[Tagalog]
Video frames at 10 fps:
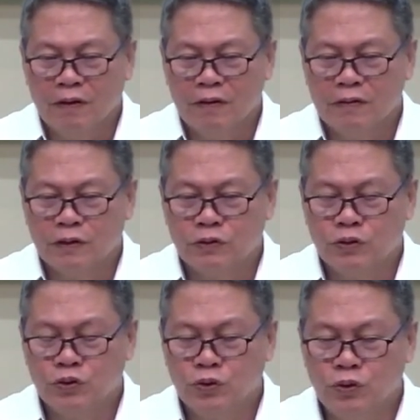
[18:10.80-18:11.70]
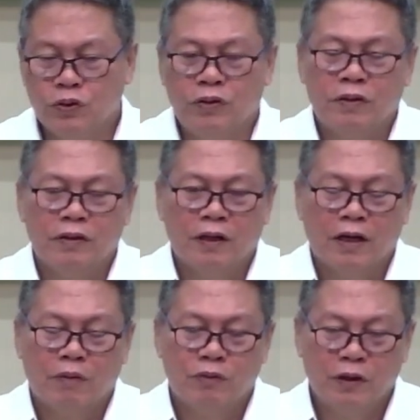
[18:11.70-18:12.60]
So, susunod,
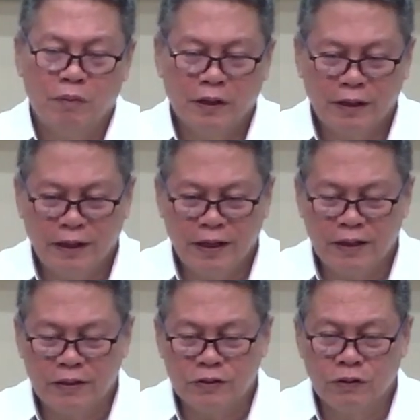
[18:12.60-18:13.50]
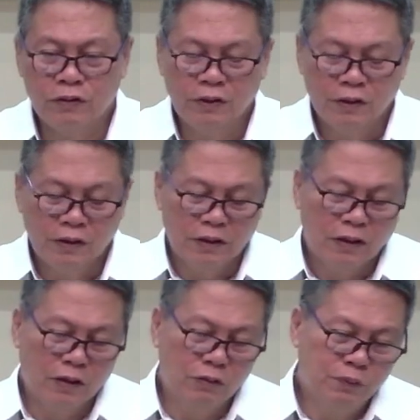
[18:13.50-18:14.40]
alam mo na yung mangyayari. So,
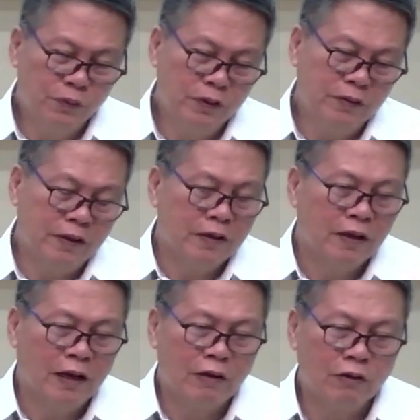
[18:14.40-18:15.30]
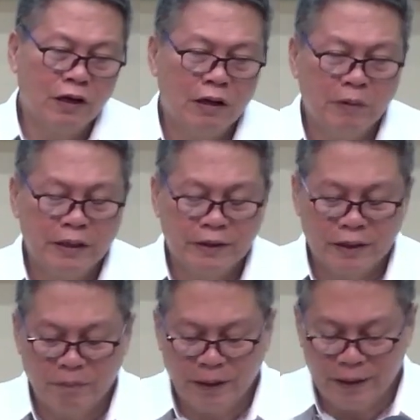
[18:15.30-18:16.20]
ganun po yun eh. Lalo
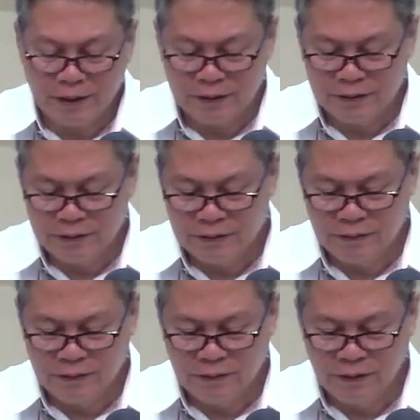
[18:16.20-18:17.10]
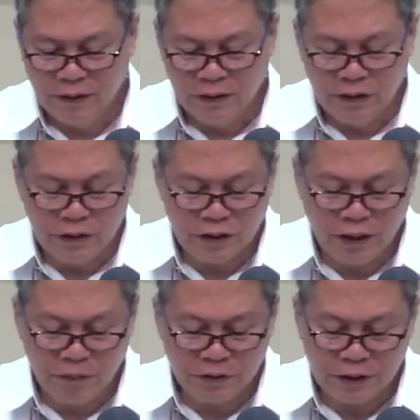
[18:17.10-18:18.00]
elementary pa lang. Oh. This
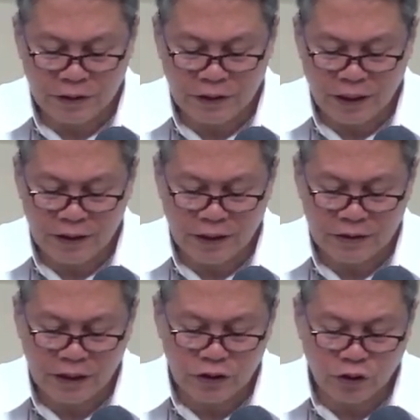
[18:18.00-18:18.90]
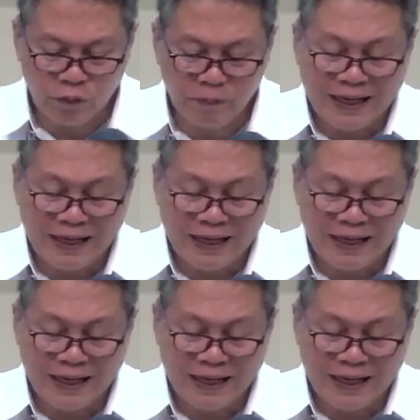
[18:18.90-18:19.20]
gives the child a sense of